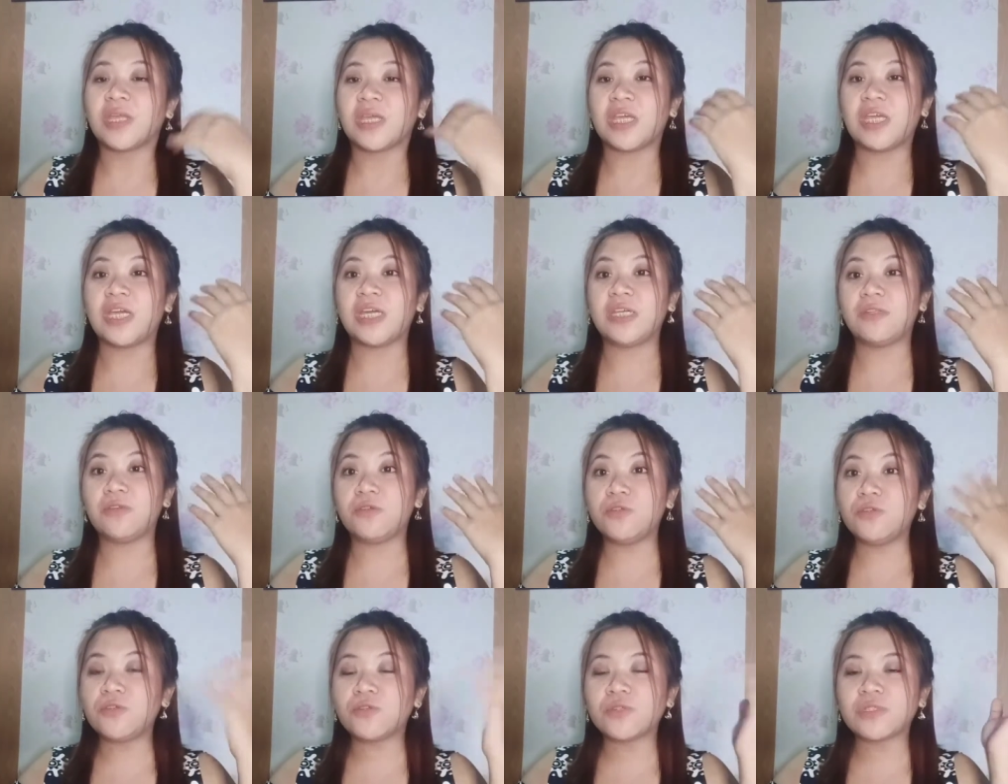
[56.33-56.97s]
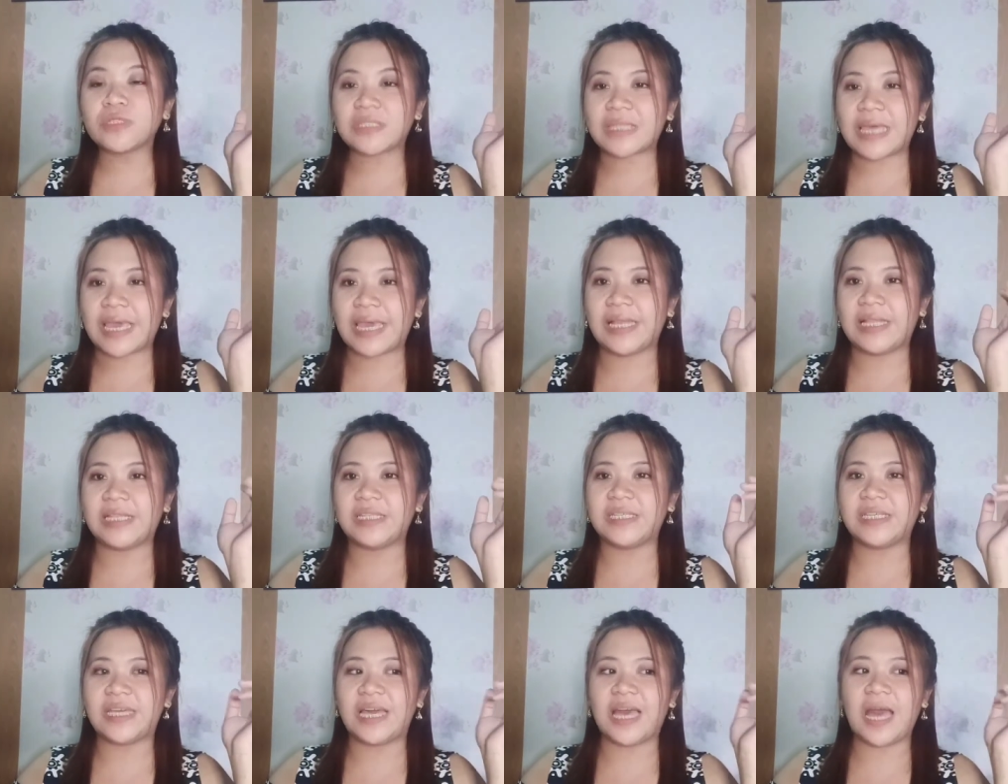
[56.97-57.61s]
Ganon yung
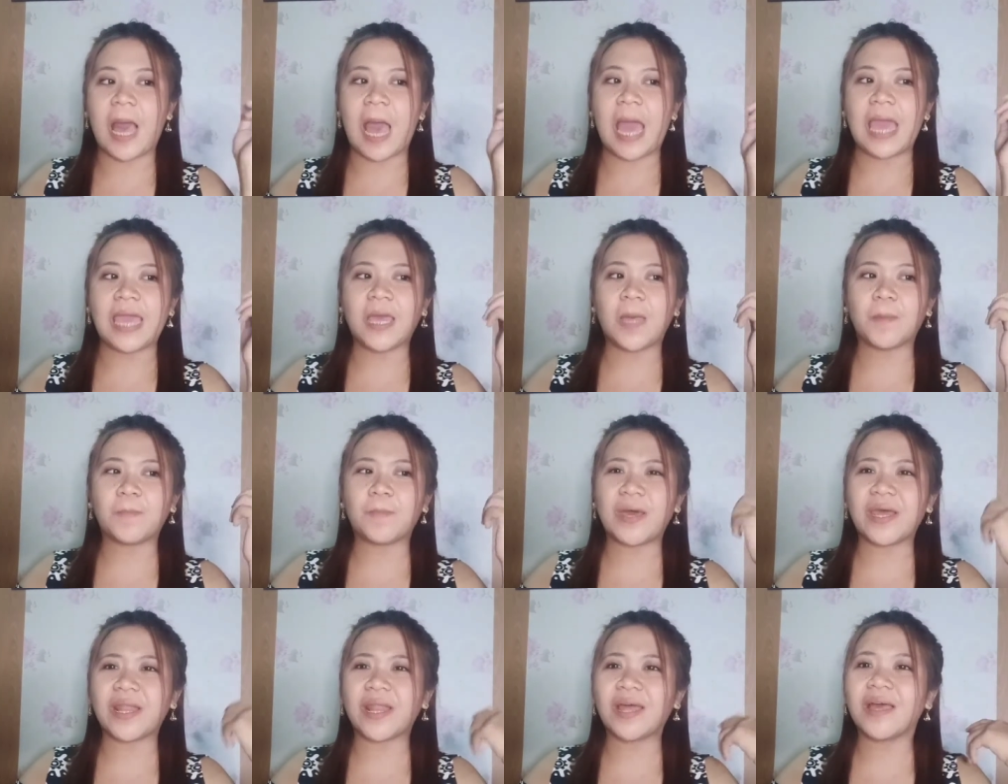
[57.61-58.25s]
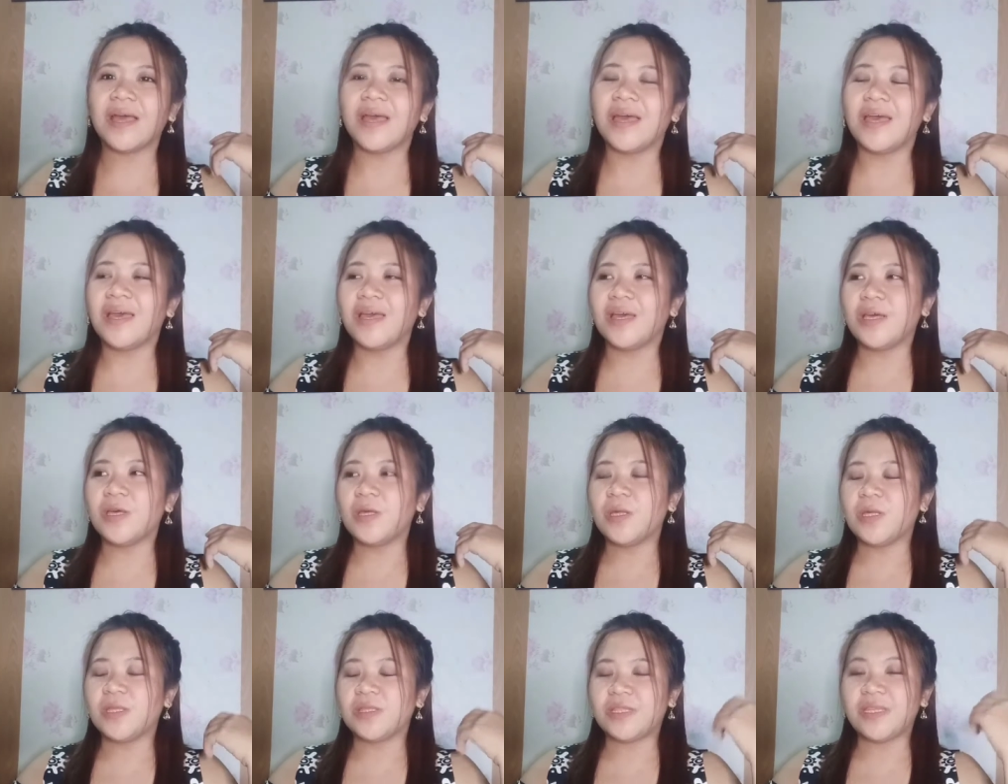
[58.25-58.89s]
style niya. Kaya parang
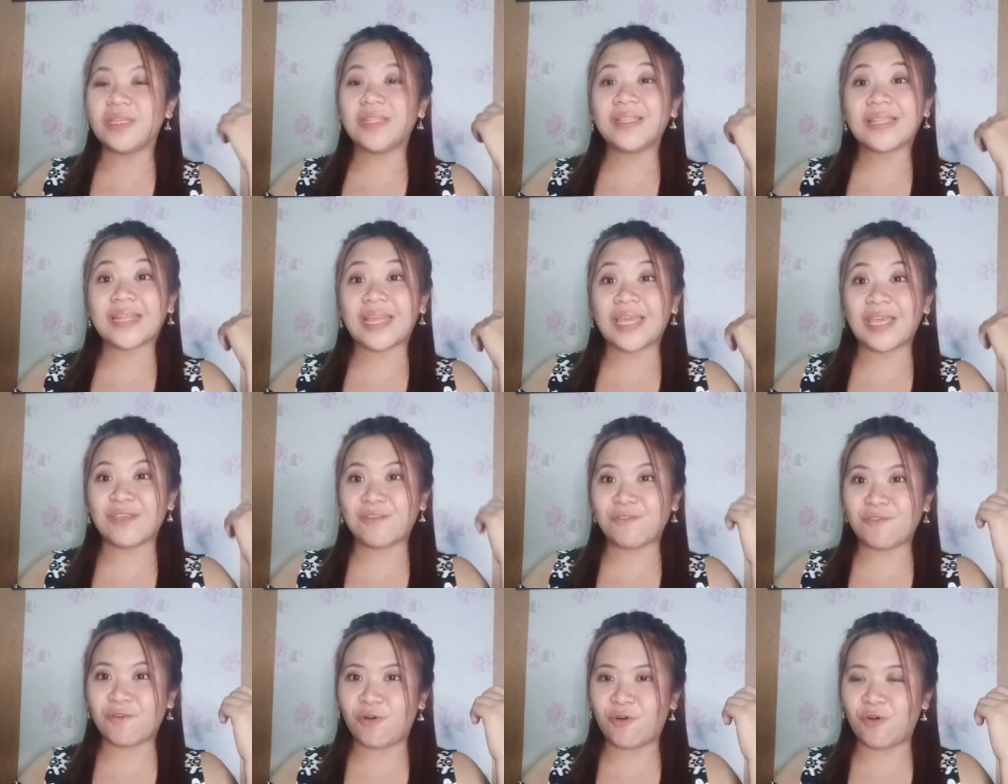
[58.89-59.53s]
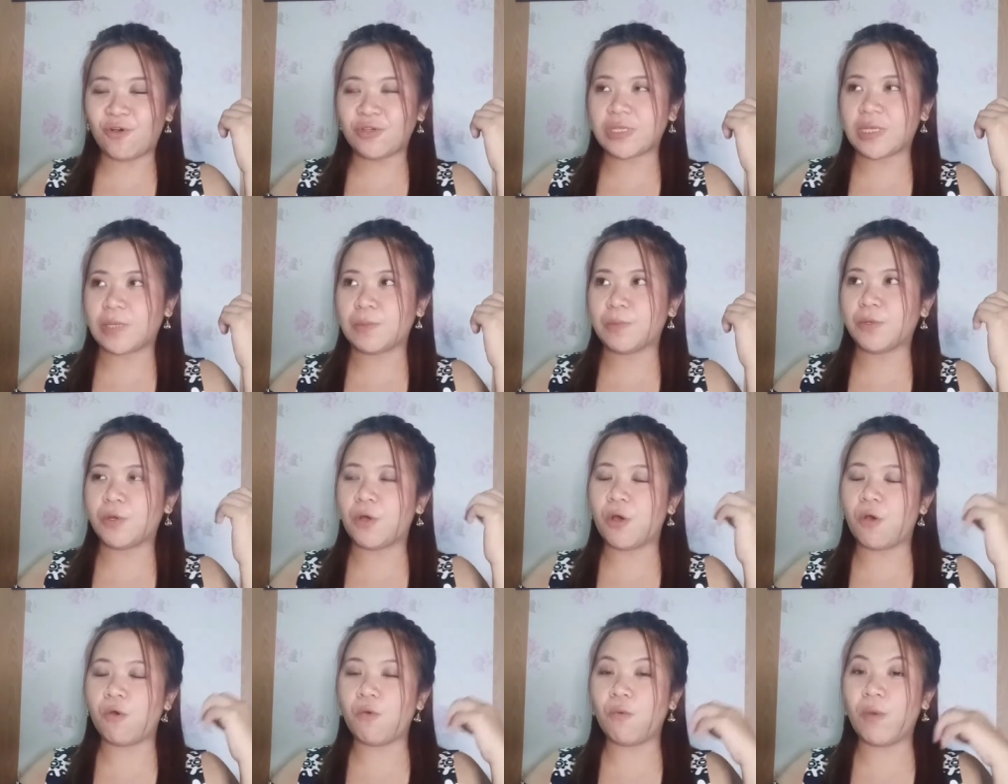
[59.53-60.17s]
tinry ko,
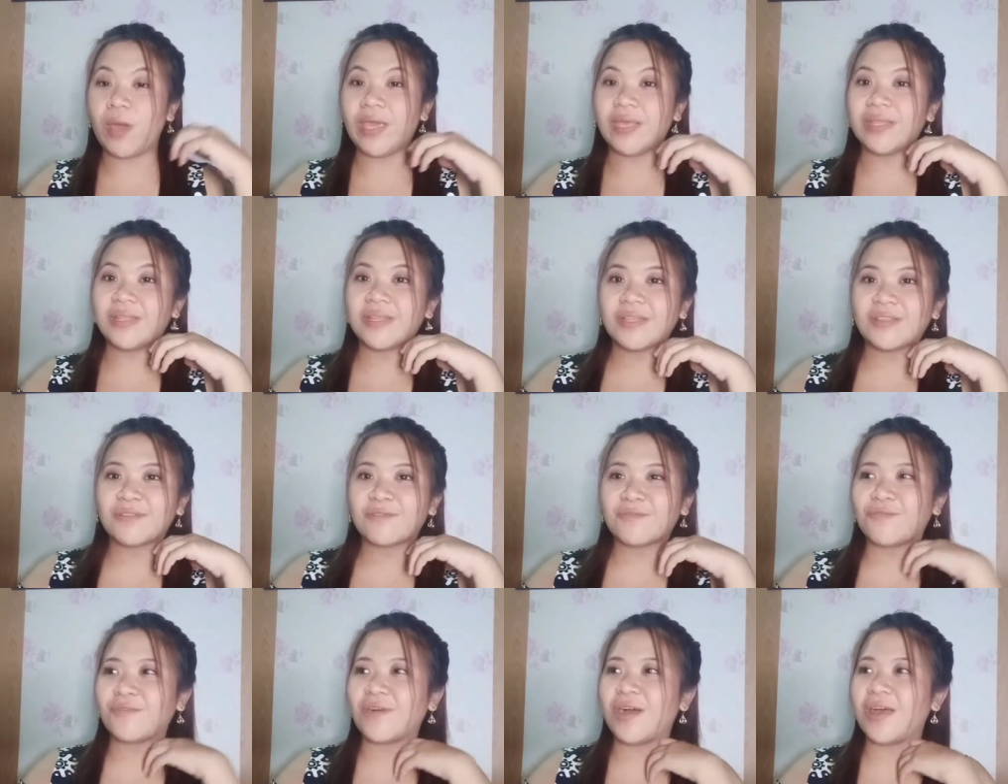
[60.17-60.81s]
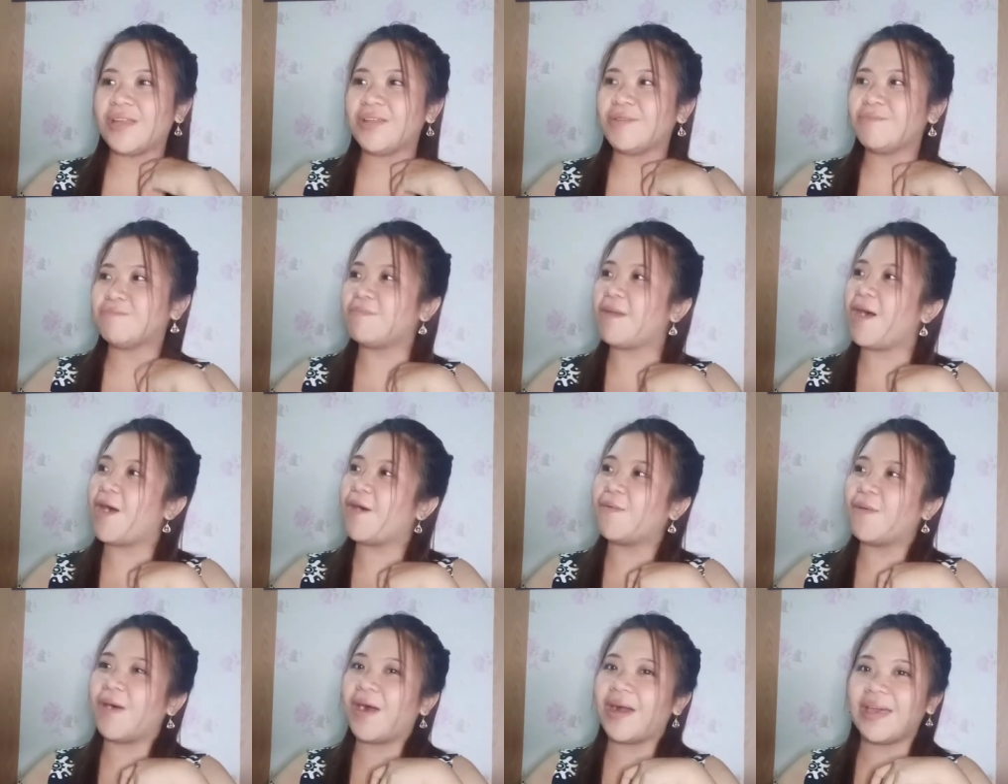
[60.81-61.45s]
sabi ko, why not kung
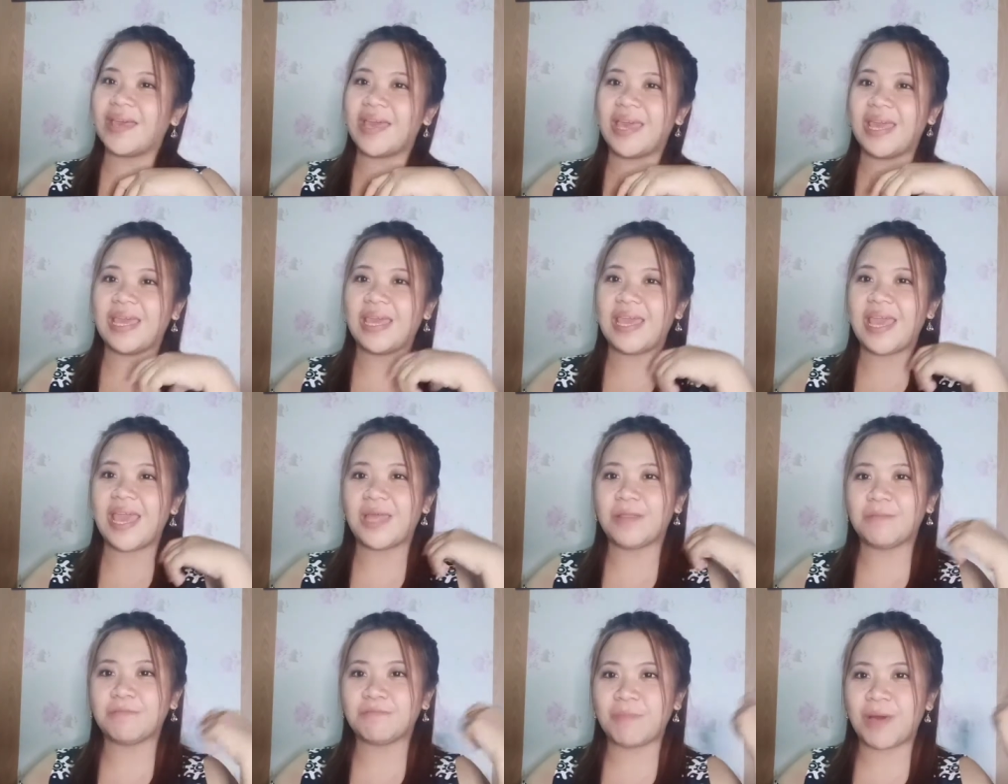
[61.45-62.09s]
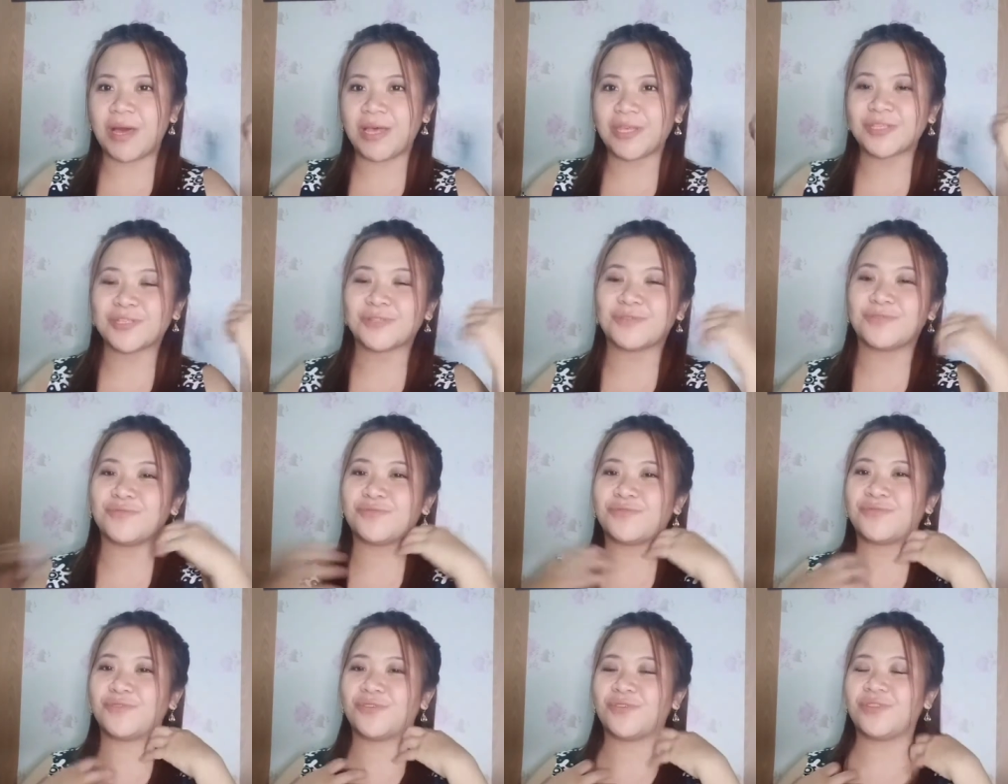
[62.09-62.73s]
halimbawa kaya i-unbox
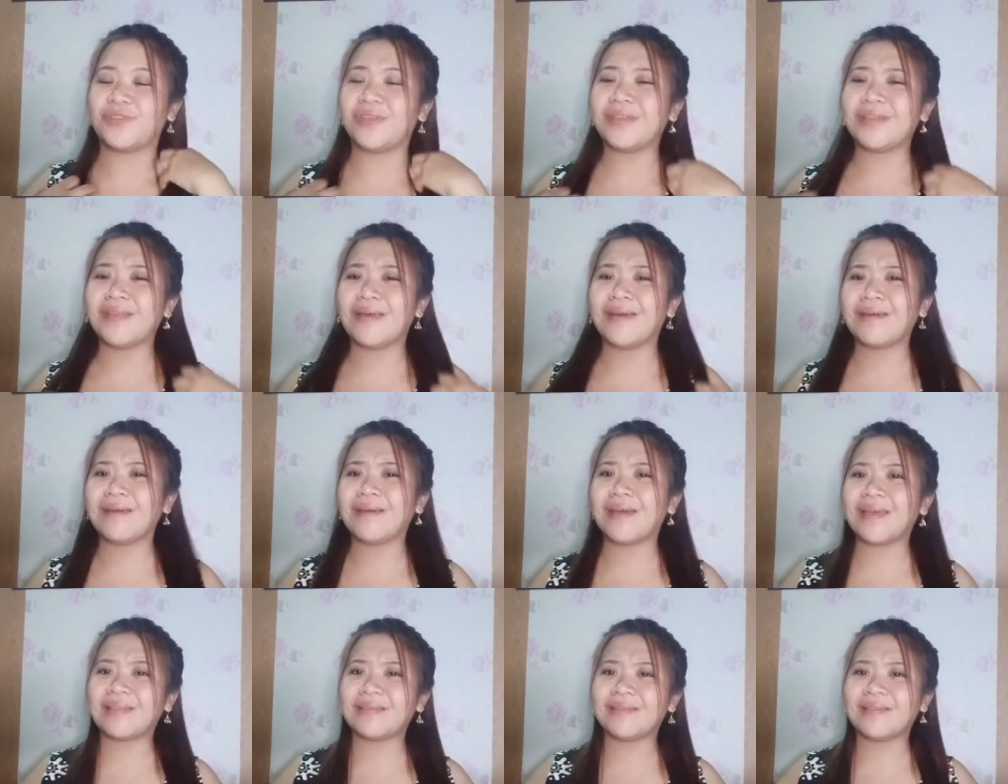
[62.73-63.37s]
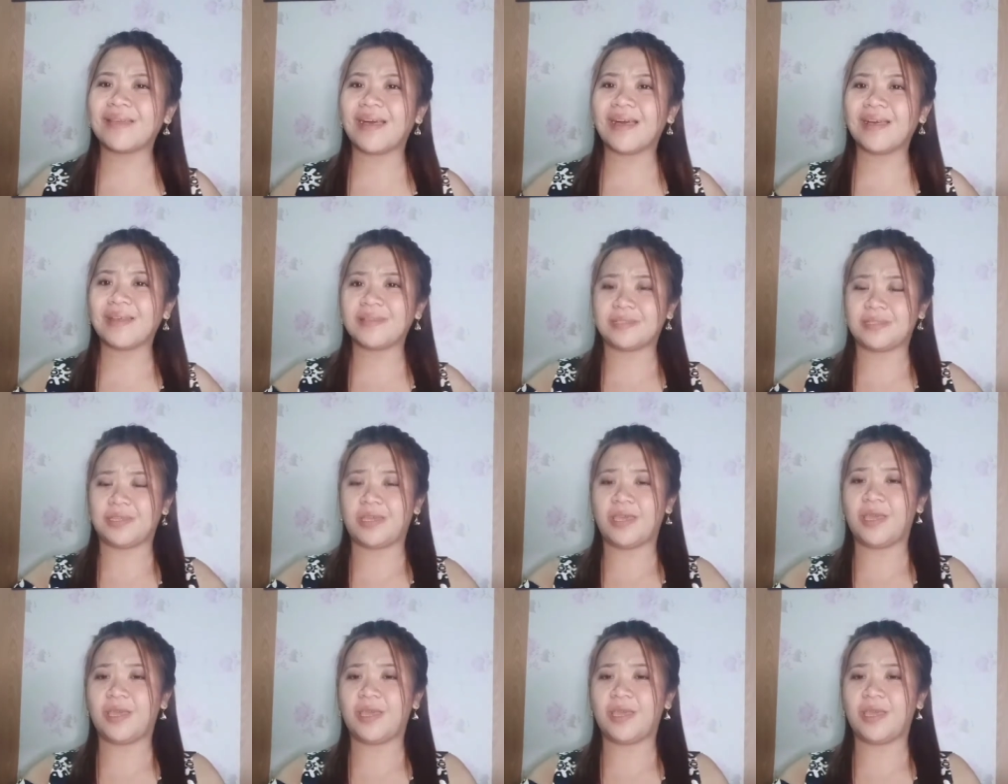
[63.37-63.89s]
ko to. Then, ang ganda kasi,